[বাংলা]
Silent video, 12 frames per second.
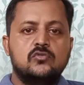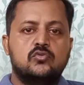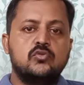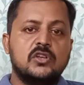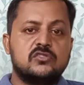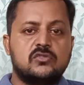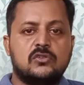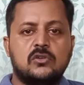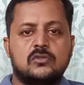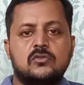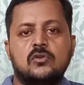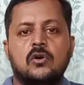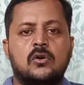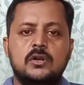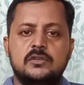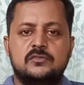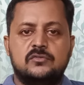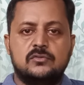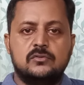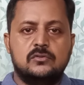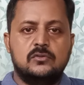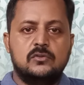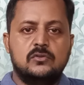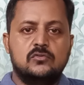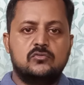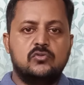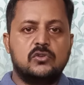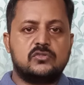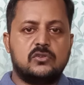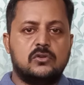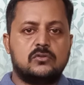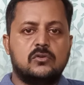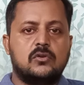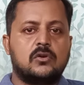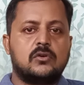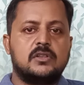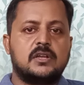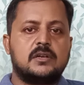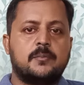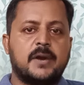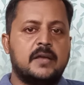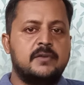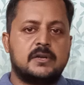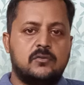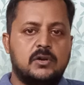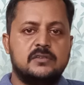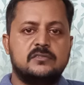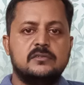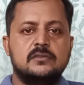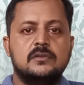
সুরেশ্বর দত্ত ল কলেজ সুরেশ্বর দত্ত ল কলেজ একটা প্রাইভেট কলেজ